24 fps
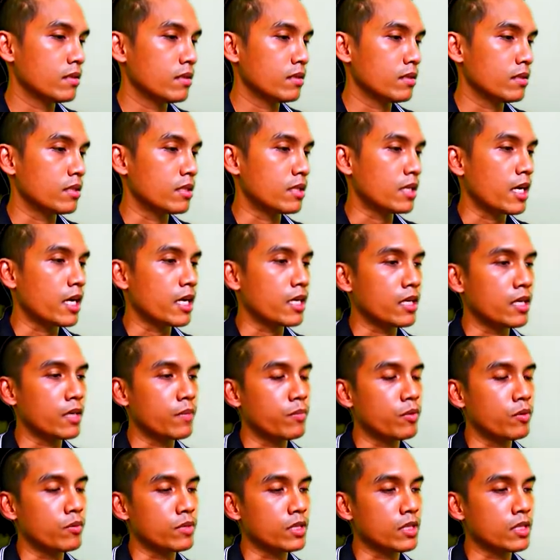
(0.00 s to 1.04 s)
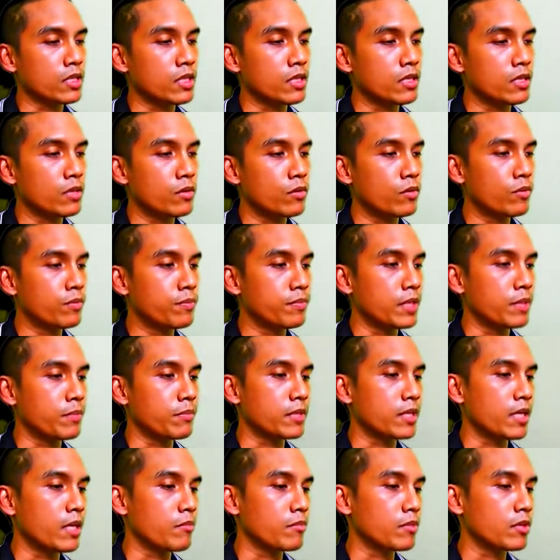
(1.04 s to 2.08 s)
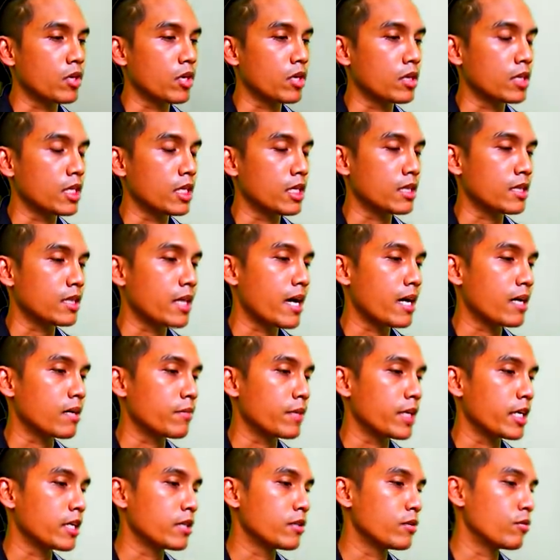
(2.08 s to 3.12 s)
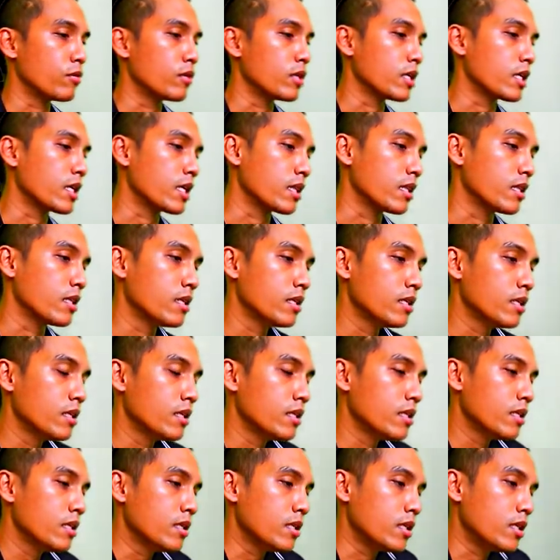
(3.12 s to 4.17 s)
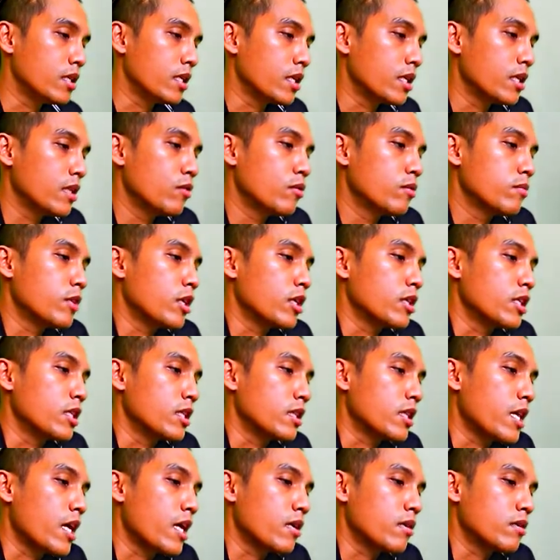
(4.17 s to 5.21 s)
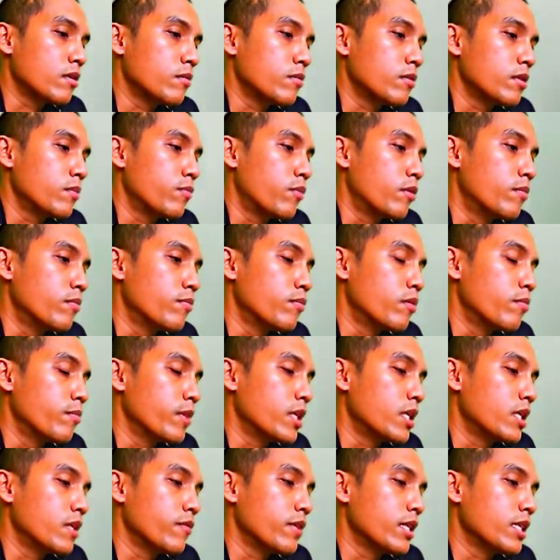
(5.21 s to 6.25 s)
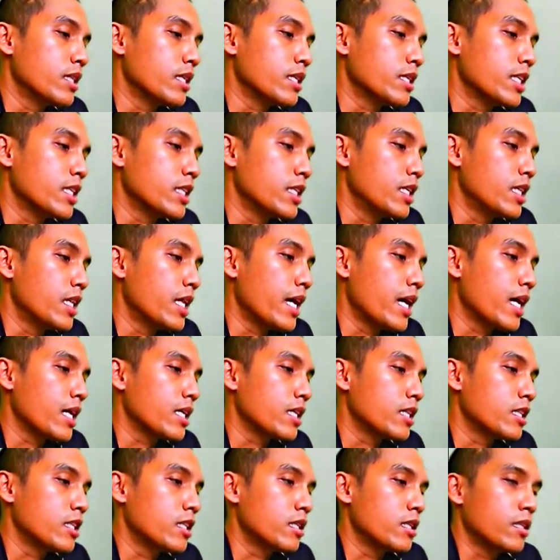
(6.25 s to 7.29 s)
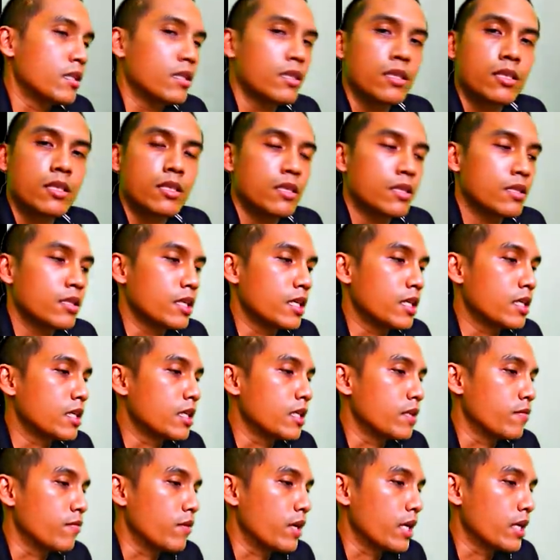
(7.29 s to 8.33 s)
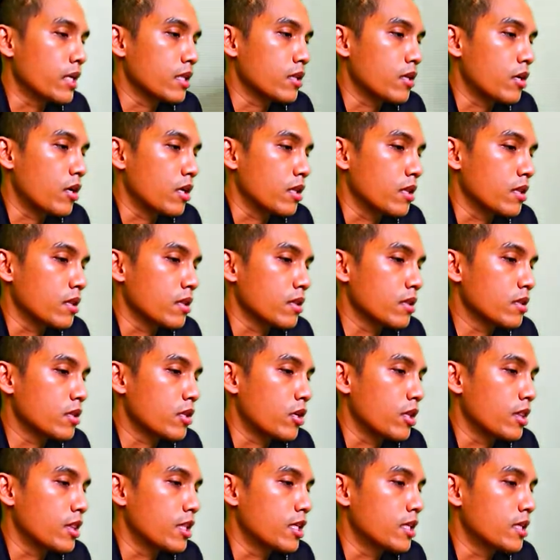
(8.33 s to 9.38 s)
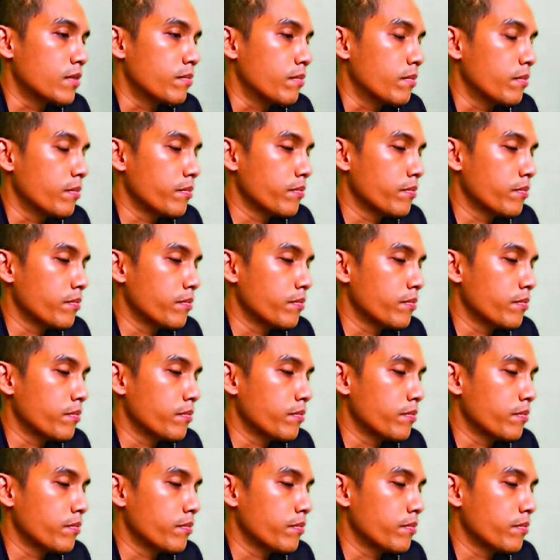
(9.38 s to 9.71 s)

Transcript: เดี๋ยวท้ายคลิปผมจะขึ้นรูปเต็มๆตอนติดตั้งไปให้ดูแล้วกันจริงๆไอ้รูปตอนติดตั้งก็คือผมผมขึ้นไว้ตั้งแต่ทีแรกแล้วที่ที่เกิดไว้ตอนตอนเริ่ม